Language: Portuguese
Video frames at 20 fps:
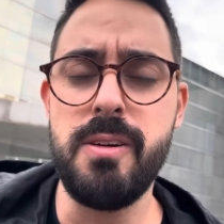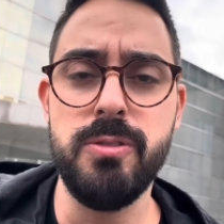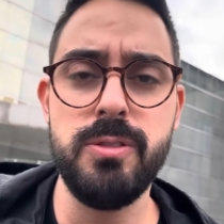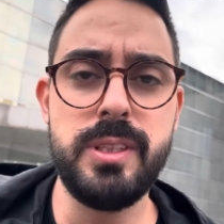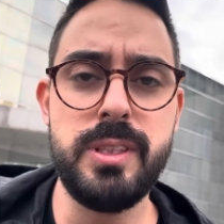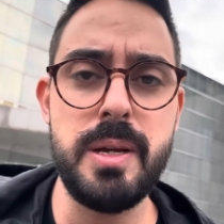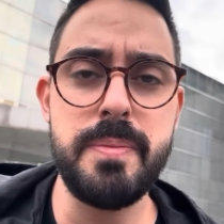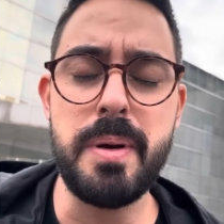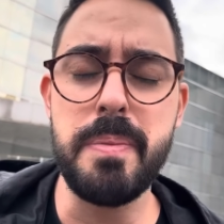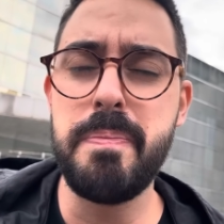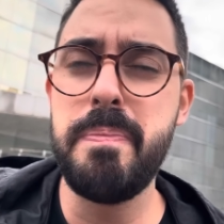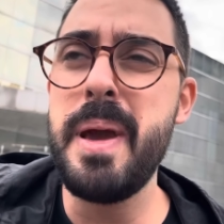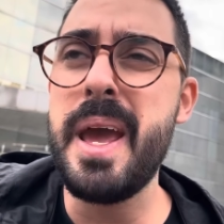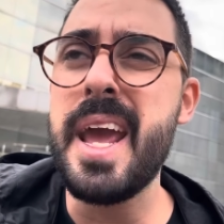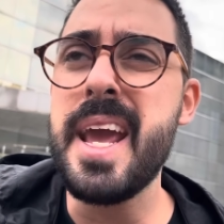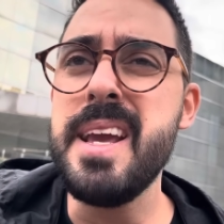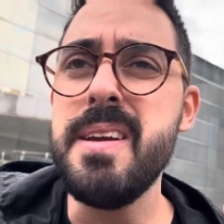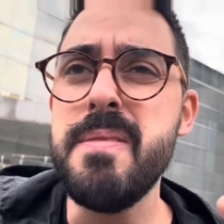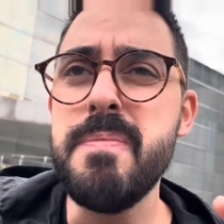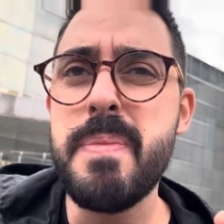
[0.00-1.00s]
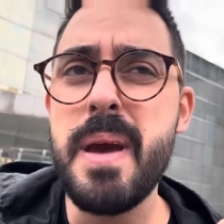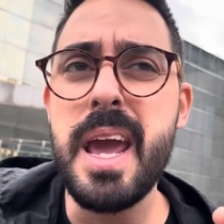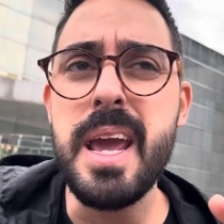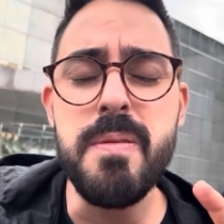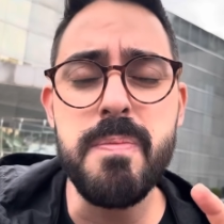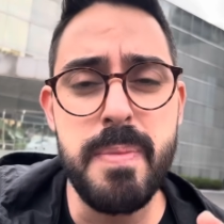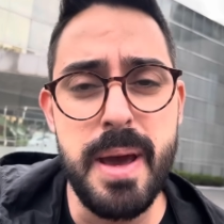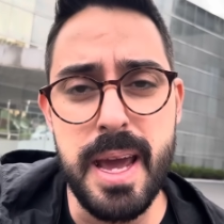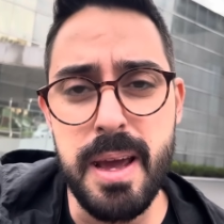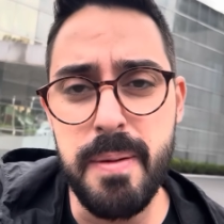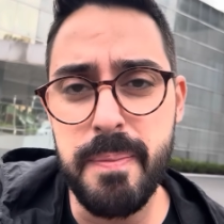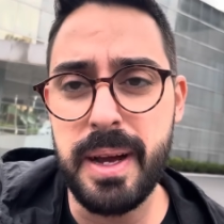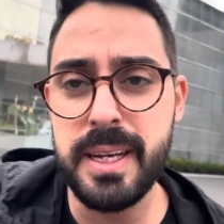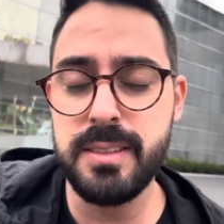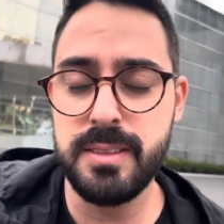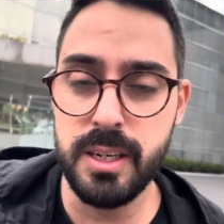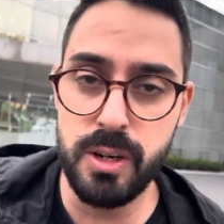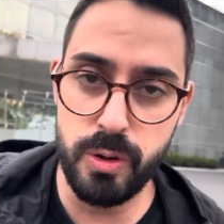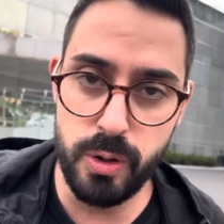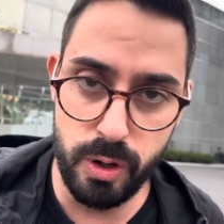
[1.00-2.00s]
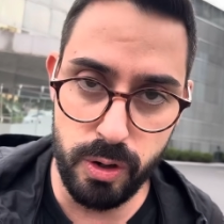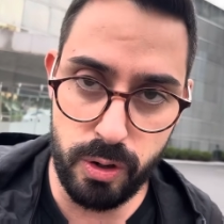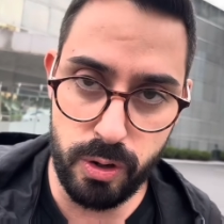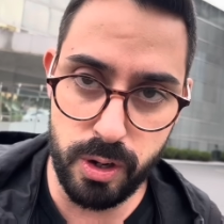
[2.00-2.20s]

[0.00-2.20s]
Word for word: Um tema bem, bem, bem mais tranquilo